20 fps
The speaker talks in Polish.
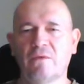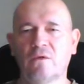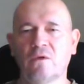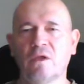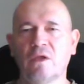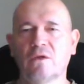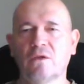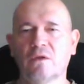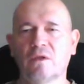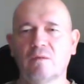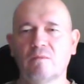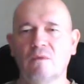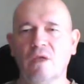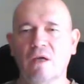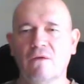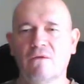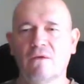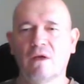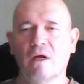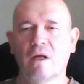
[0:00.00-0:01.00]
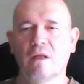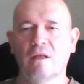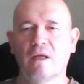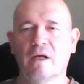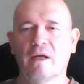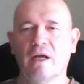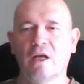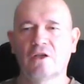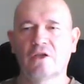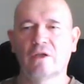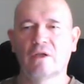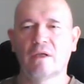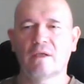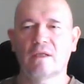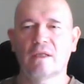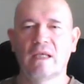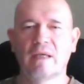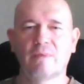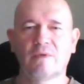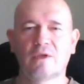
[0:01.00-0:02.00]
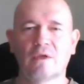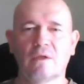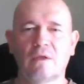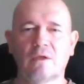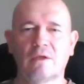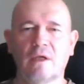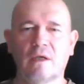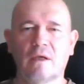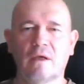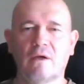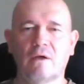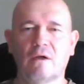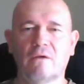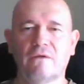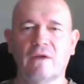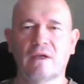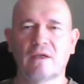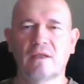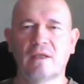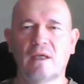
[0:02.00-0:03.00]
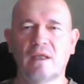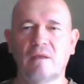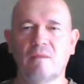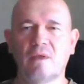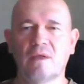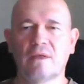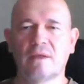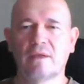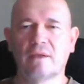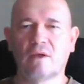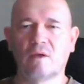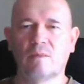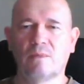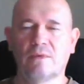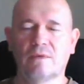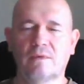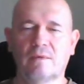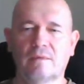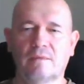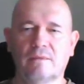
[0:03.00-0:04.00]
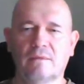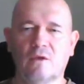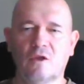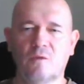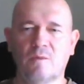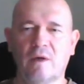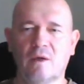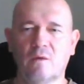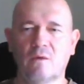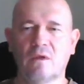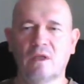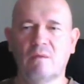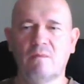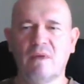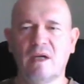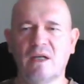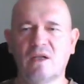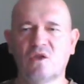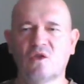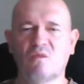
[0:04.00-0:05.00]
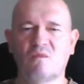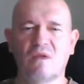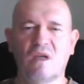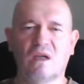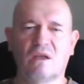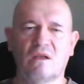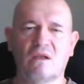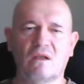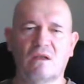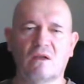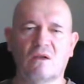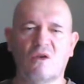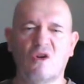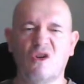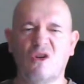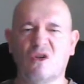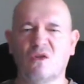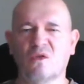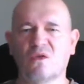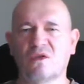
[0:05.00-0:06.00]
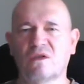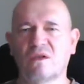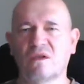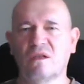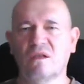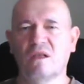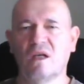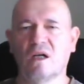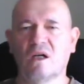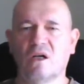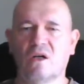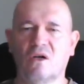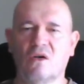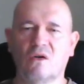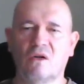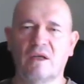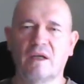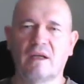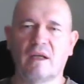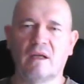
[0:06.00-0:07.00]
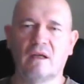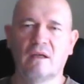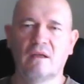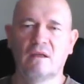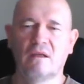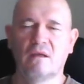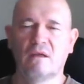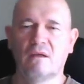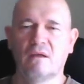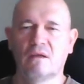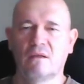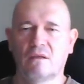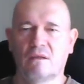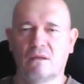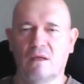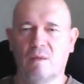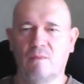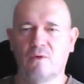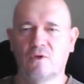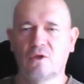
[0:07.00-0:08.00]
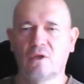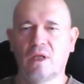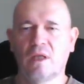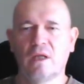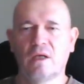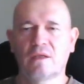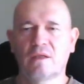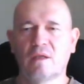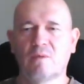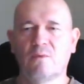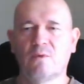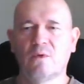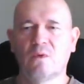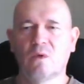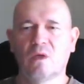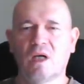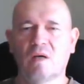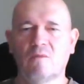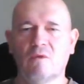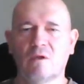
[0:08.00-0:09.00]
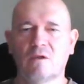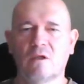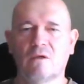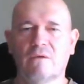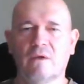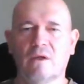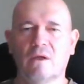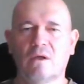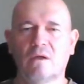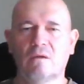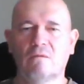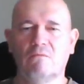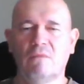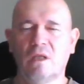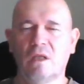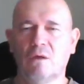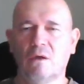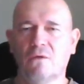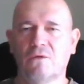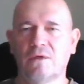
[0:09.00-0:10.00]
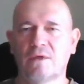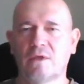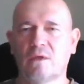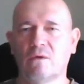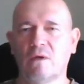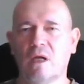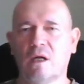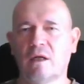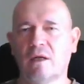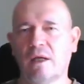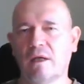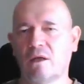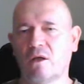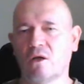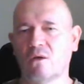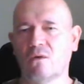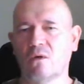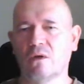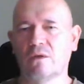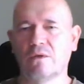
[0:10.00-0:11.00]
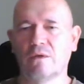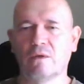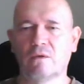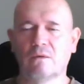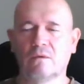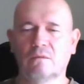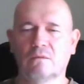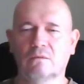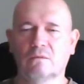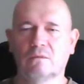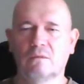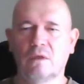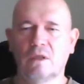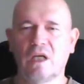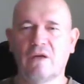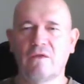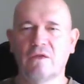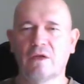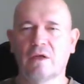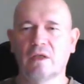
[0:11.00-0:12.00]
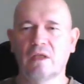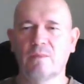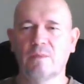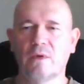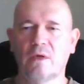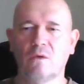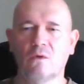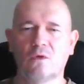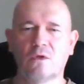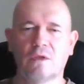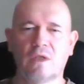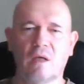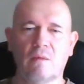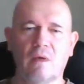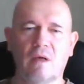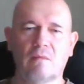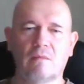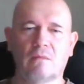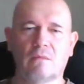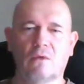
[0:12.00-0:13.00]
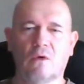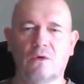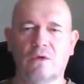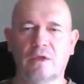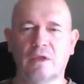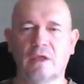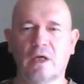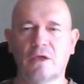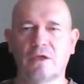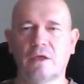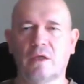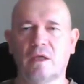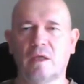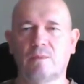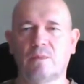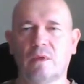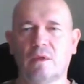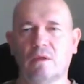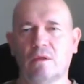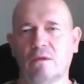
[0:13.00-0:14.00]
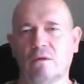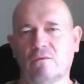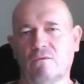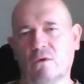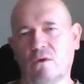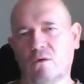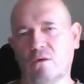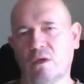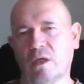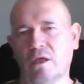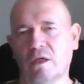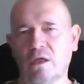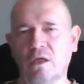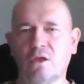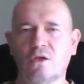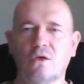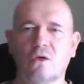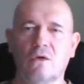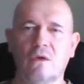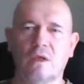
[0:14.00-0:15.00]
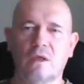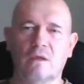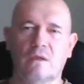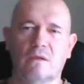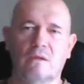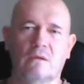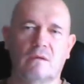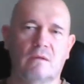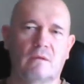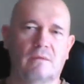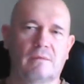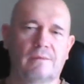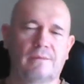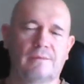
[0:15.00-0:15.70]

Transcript: pewno nikt o tym nie wie, ale na kaszel jest lepszy niż jakikolwiek znany mi syrop. Od paru dni męczył mnie jakiś koklusz czy inna cholera, a po szklaneczce płynu hamulcowego minęło wszystko jak ręką odjął. I nawet chrypki już nie mam, oddycha się lepiej, w ogóle gicio jest.